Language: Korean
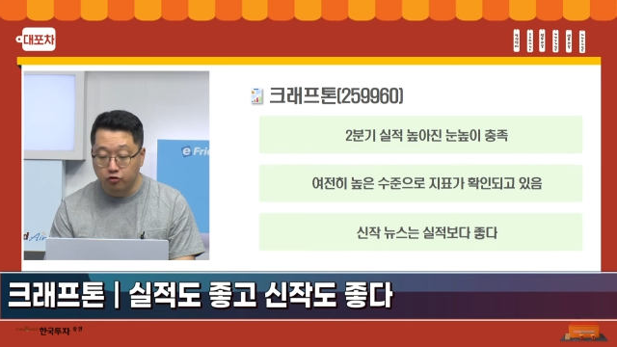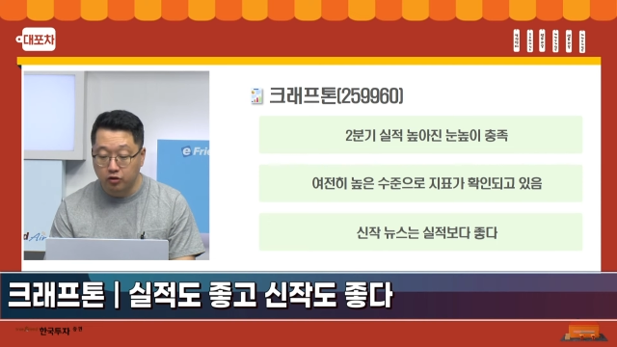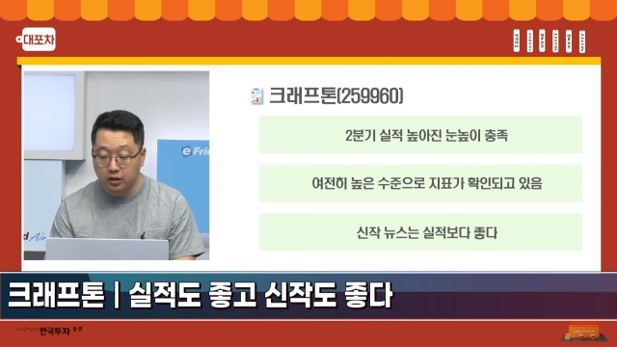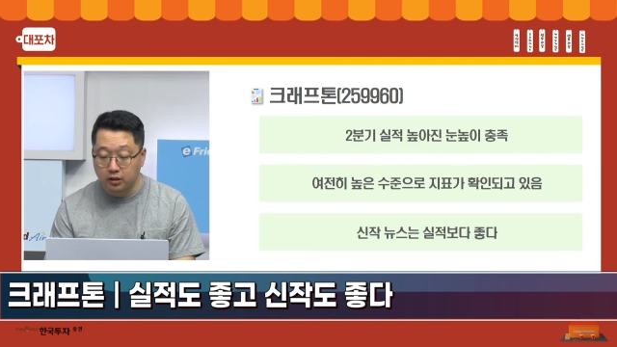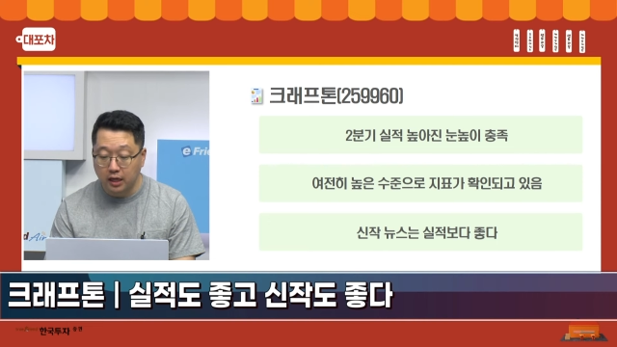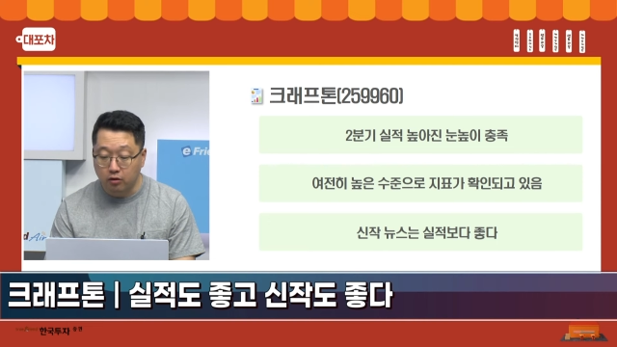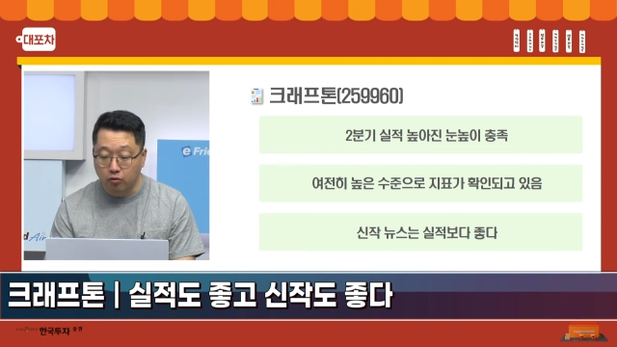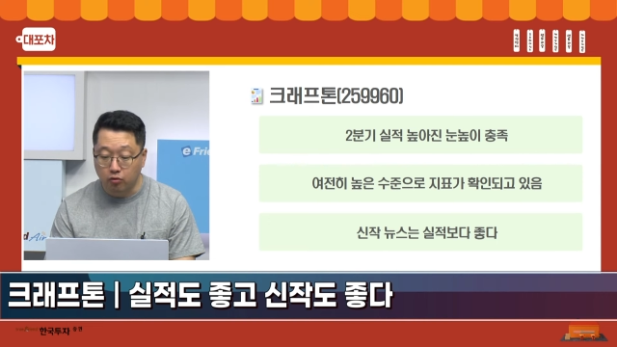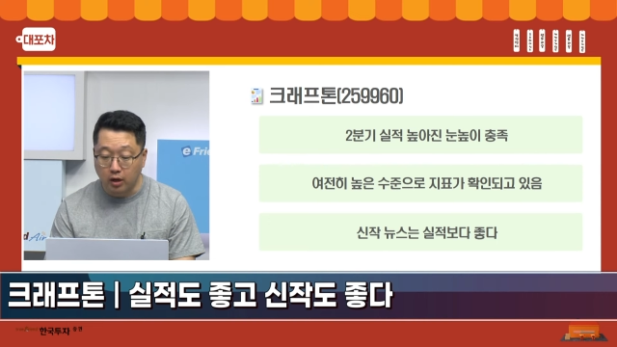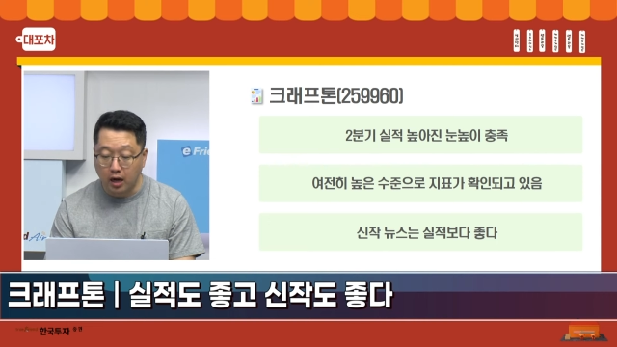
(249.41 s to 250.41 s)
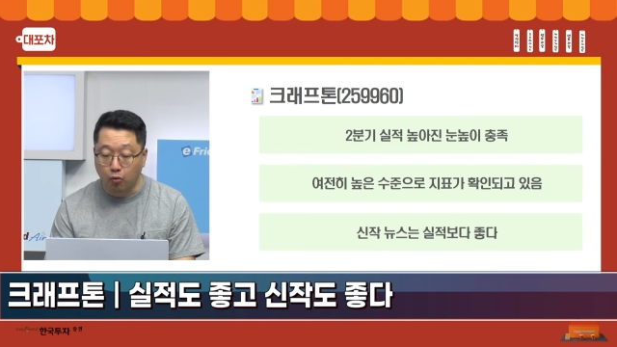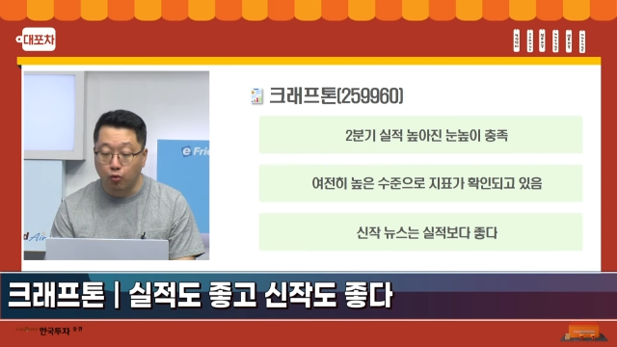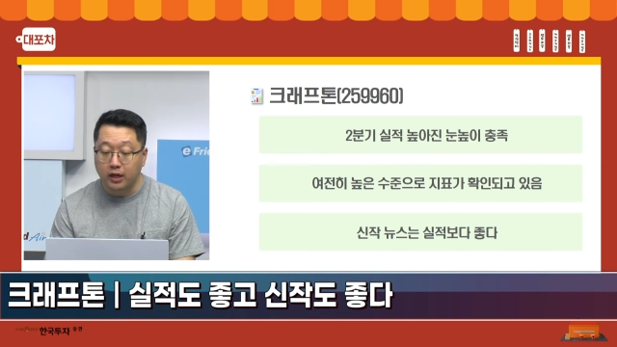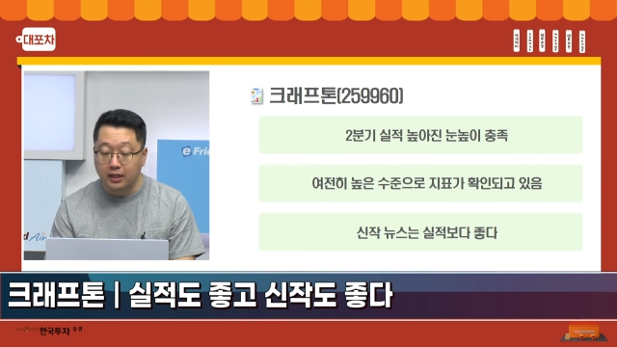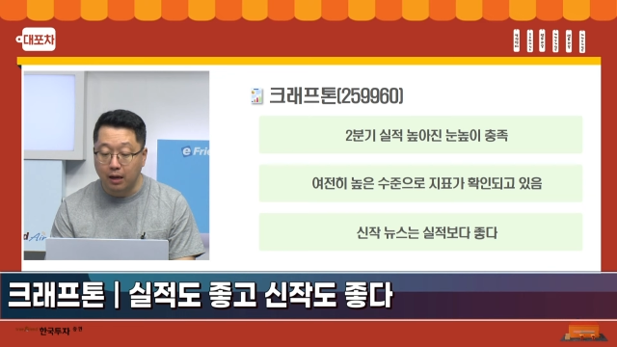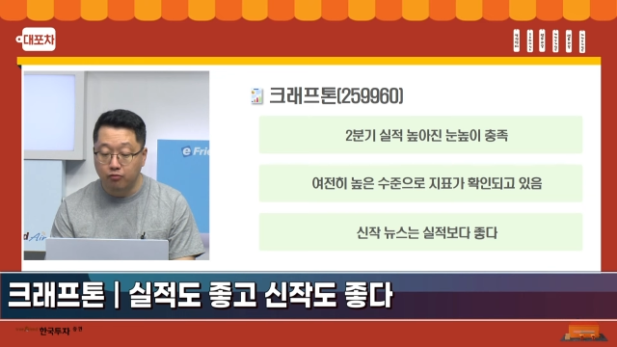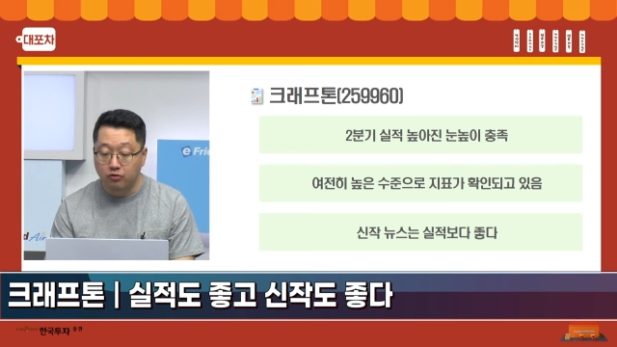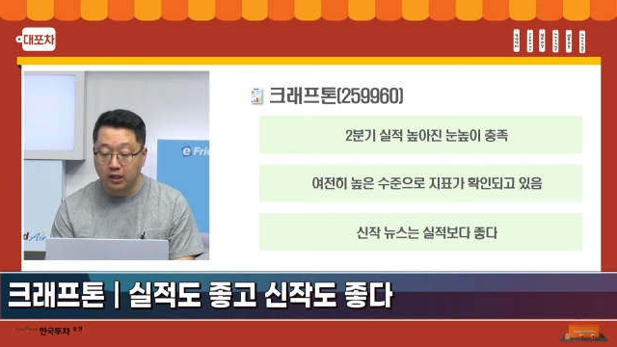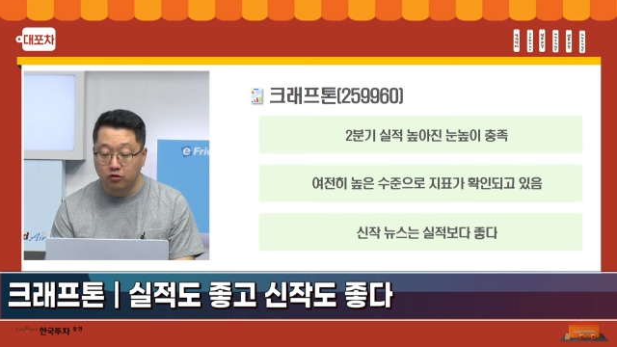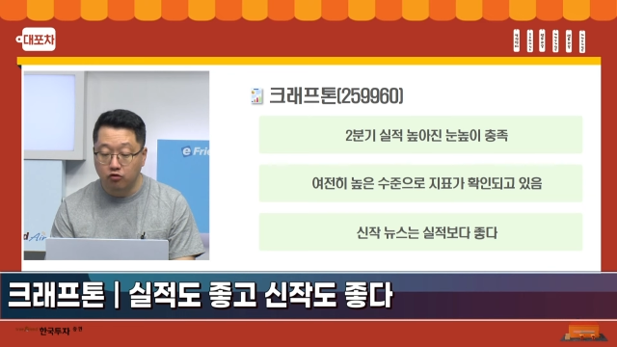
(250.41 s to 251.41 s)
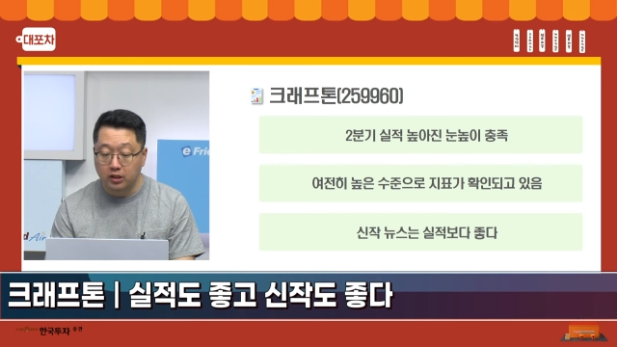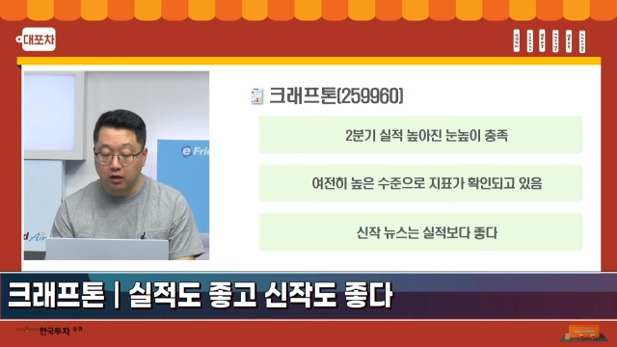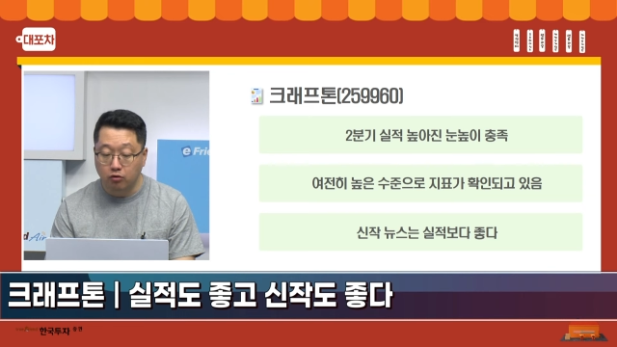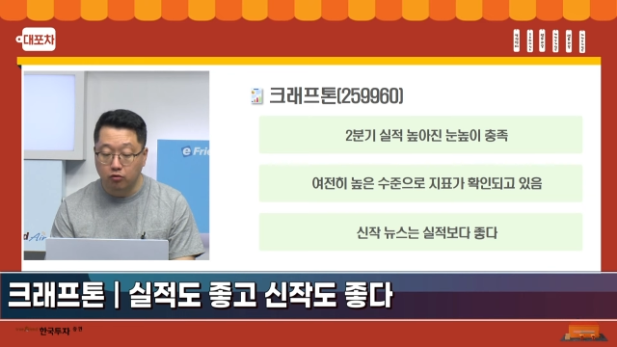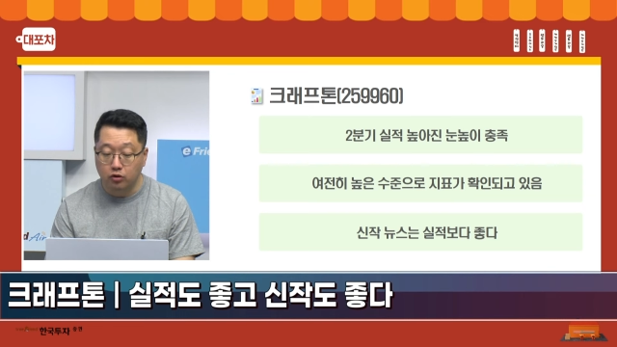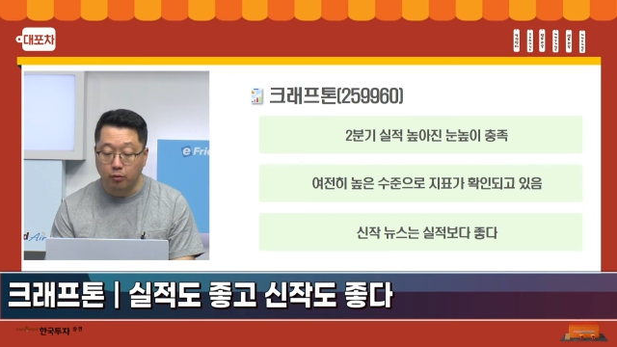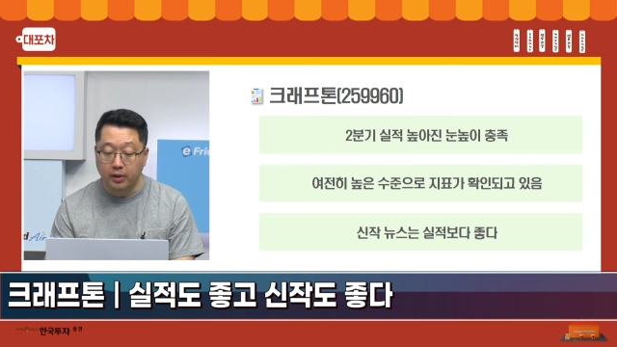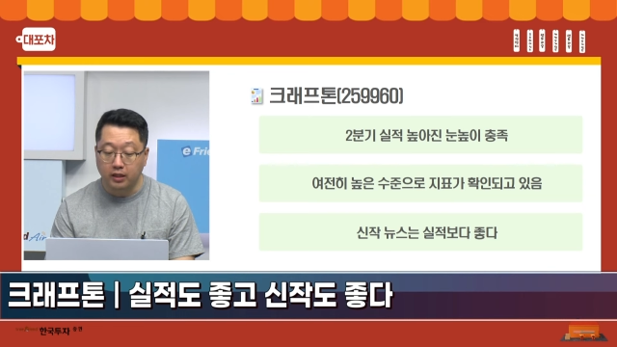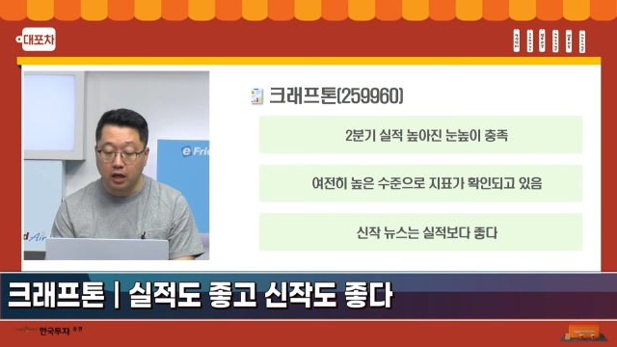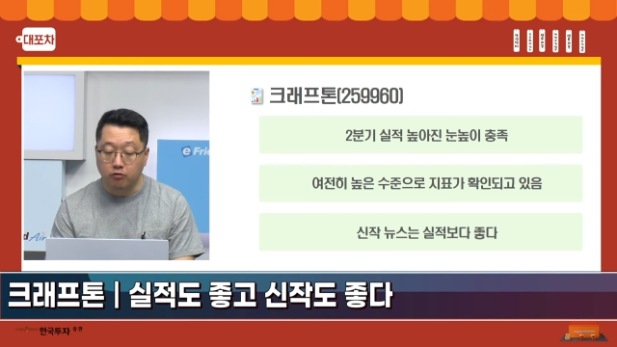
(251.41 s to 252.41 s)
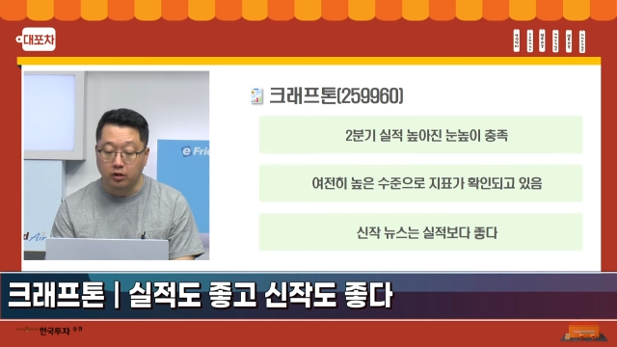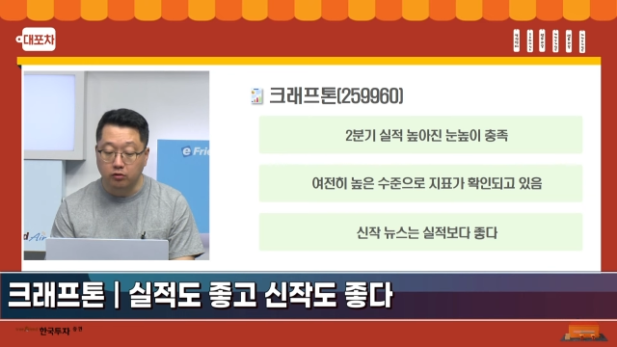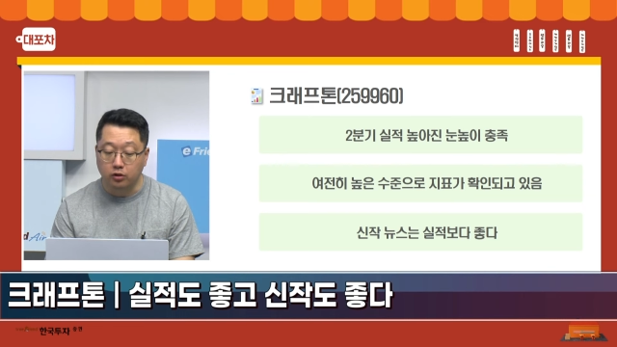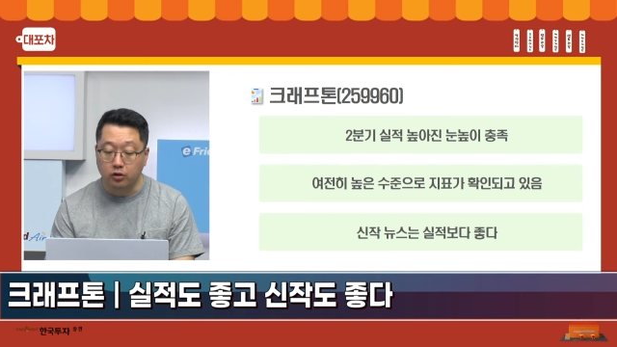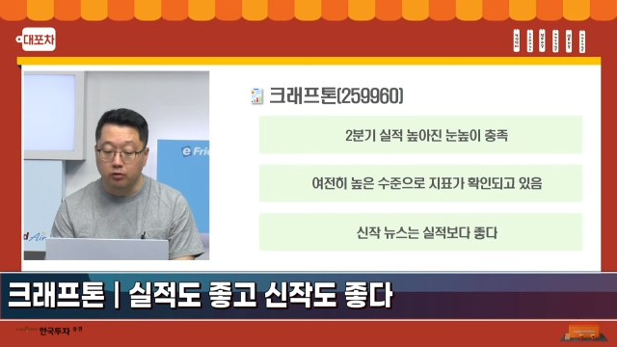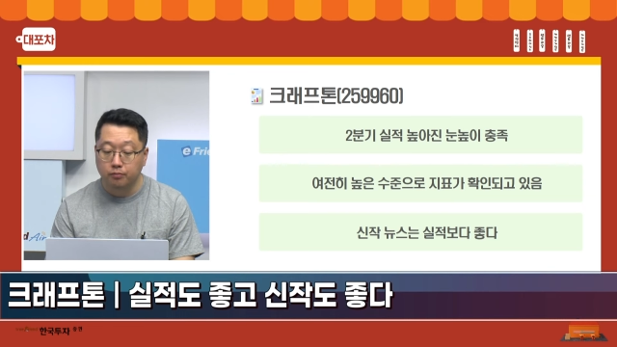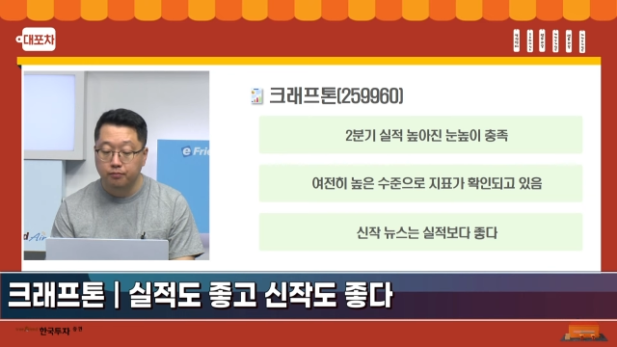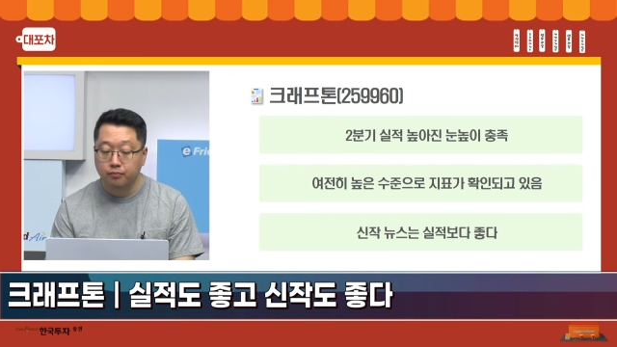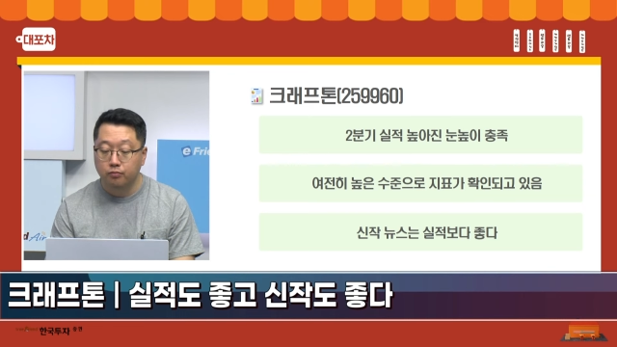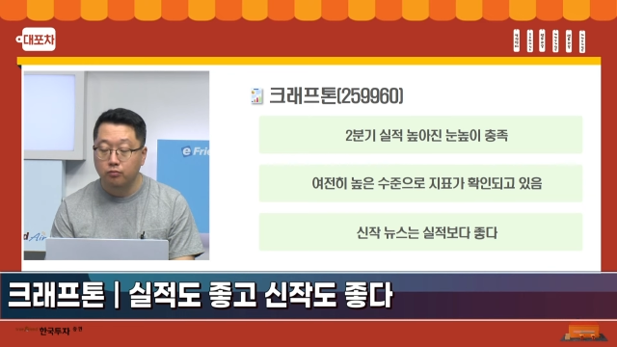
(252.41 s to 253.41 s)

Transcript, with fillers: 출시를 할 것으로 아 올해 4분기에 출시할 것으로 전망이 되고 있거든요. 네.